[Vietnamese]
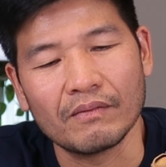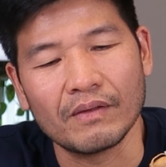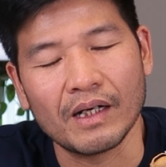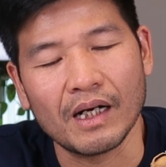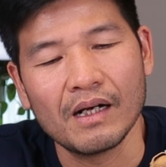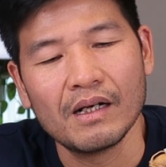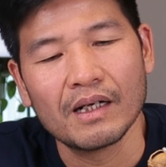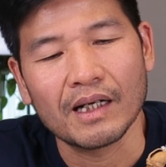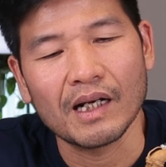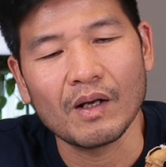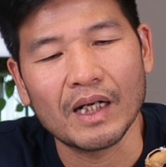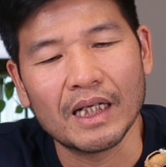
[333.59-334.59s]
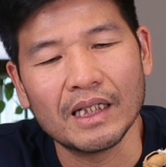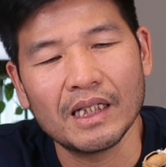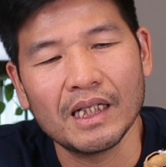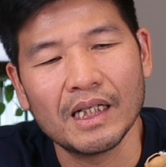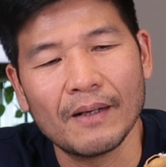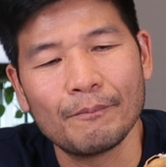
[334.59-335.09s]
Và cái loại đấy
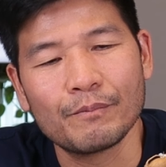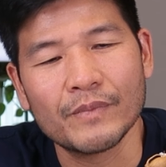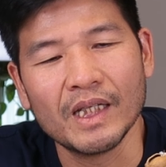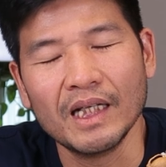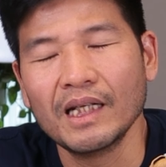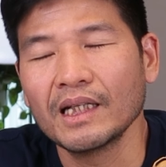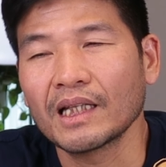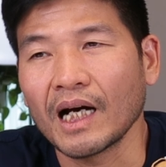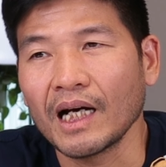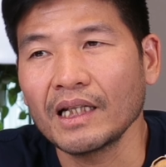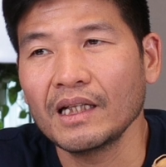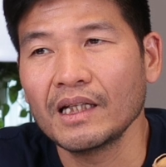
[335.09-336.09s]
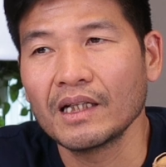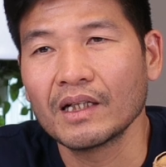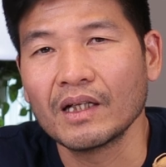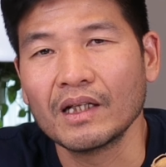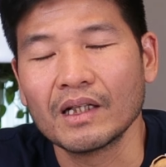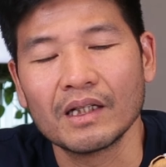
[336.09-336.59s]
thì um, nhìn hình thái
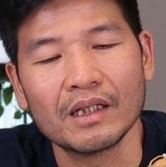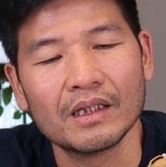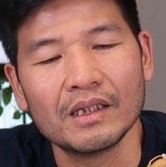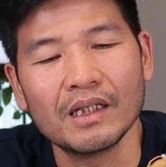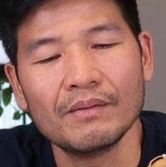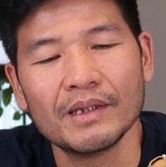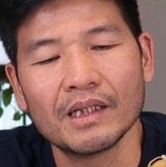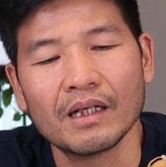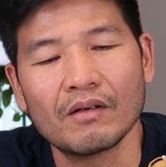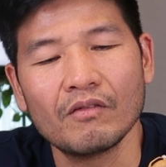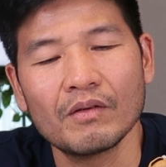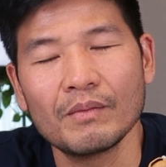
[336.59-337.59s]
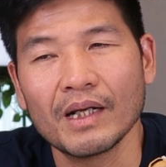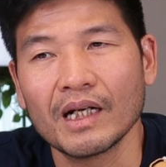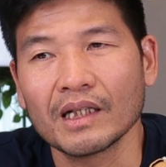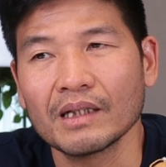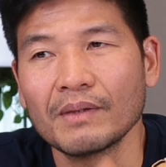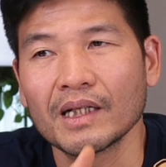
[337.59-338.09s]
thì những người bình thường không phân biệt
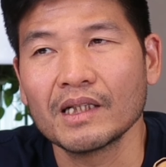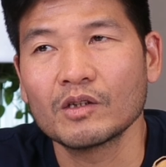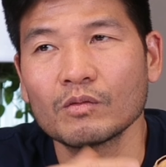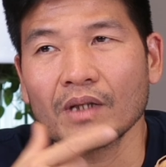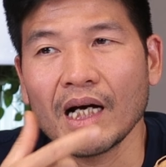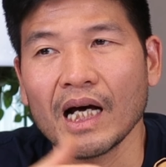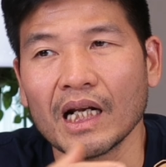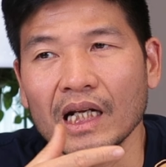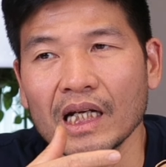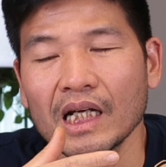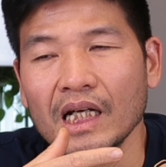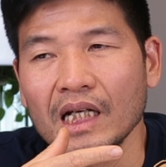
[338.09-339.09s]
được, nhưng mà khi chúng ta ăn đấy